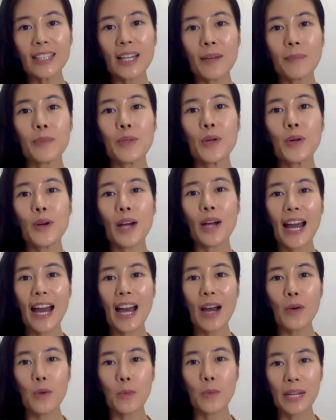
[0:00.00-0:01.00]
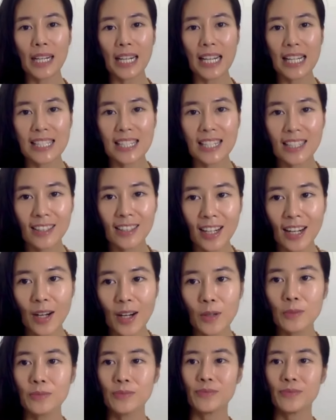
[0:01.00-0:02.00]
tập yoga của mình là gì được không?